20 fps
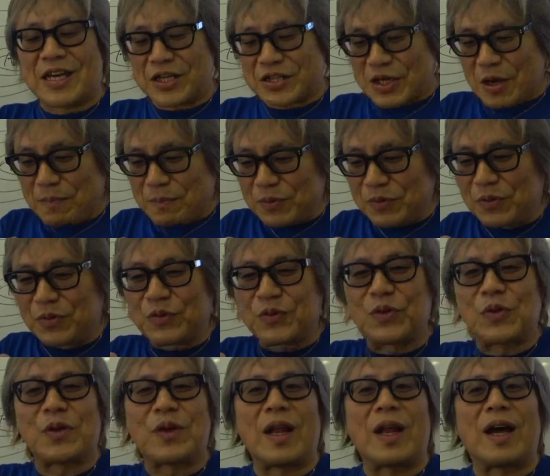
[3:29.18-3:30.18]
ケチャップの
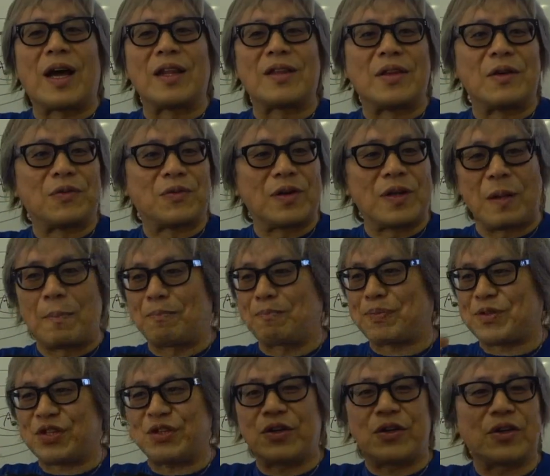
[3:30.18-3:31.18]
袋がなんかあって袋で
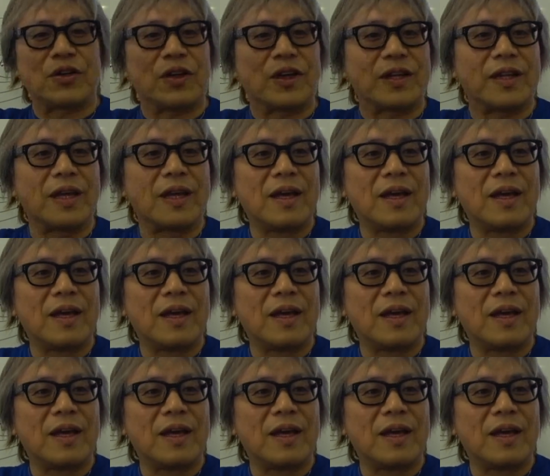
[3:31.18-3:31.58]
プシューとか